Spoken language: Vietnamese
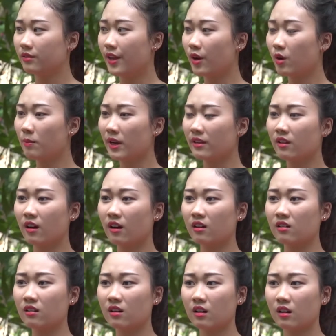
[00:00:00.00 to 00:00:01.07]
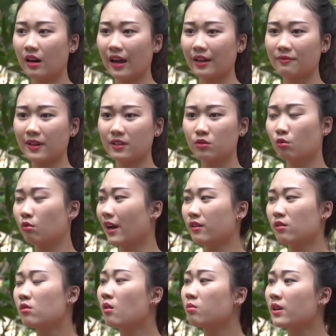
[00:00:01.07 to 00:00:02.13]
Nếu mà nhớ, anh Phan rủ anh
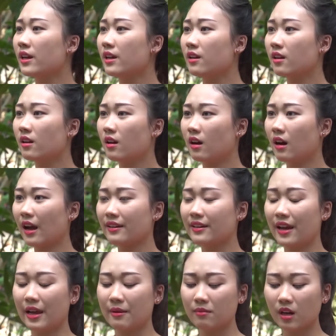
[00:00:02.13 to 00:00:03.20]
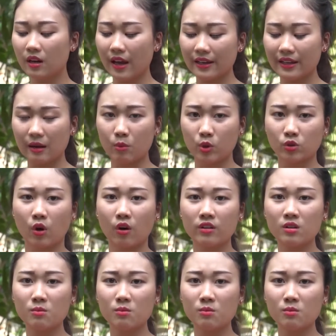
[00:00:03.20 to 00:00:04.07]
cũng không đi Anh để em đợi anh cả buổi tối